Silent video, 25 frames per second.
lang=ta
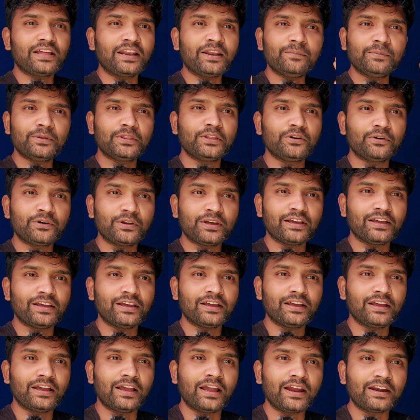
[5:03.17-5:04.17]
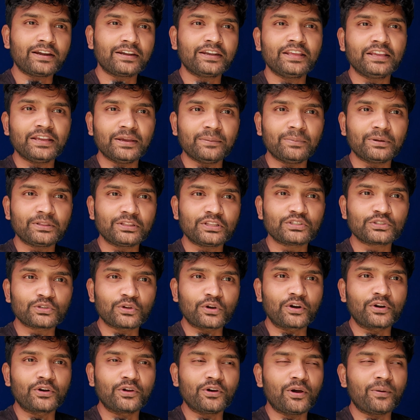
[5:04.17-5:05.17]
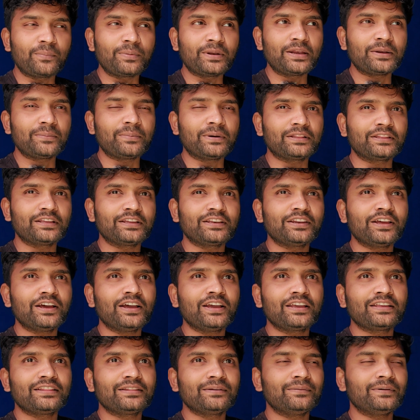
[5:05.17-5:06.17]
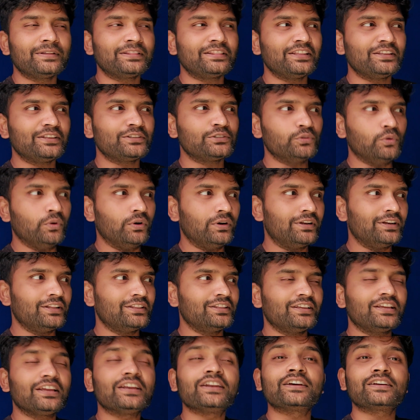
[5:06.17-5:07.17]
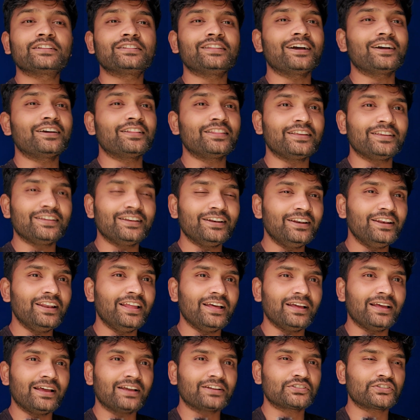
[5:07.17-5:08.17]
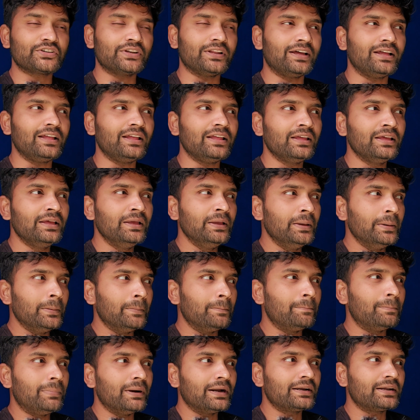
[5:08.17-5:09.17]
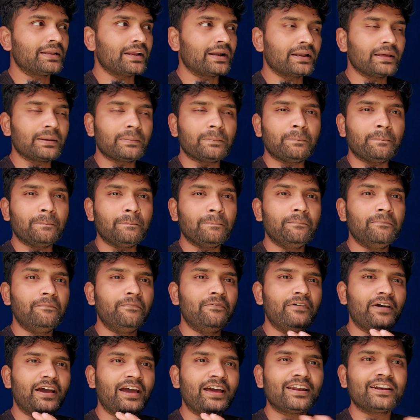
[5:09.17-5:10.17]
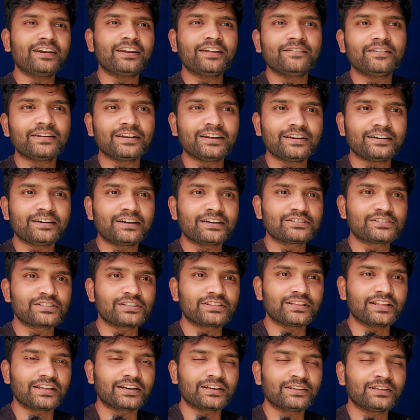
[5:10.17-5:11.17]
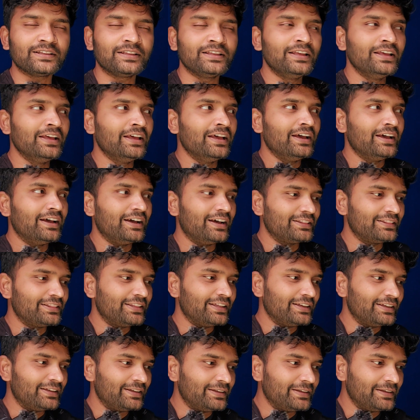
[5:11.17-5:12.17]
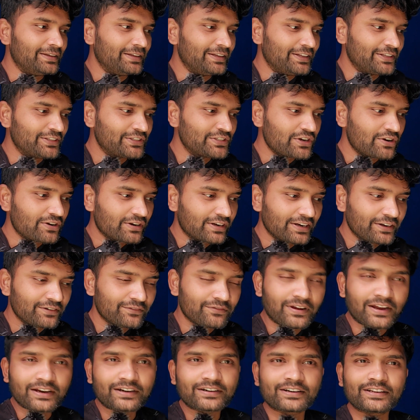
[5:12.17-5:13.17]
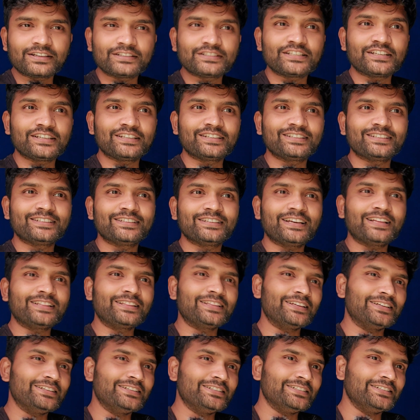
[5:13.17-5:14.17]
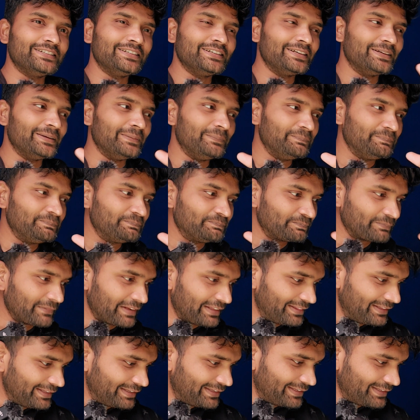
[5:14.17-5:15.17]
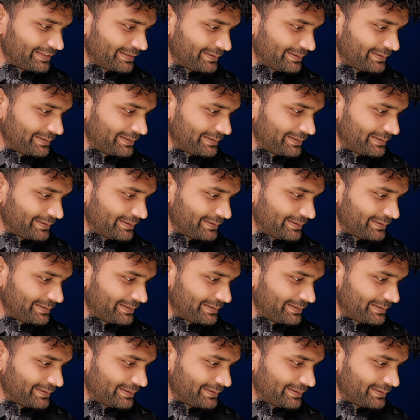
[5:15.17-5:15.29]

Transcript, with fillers: தளபதியோட ஆக்டிங்கை பற்றி சொல்லணும் அப்படின்னு பார்த்தீங்கன்னா இதை பற்றி சொல்கிறதுக்கு எனக்கு தகுதி இல்லை ஆக்சுவலாக பட் ஆனால் வேறு லெவலில் நடிச்சிருந்தார் அந்த சாக்லேட் ஃபேக்ட்ரி சீனு அந்த அந்த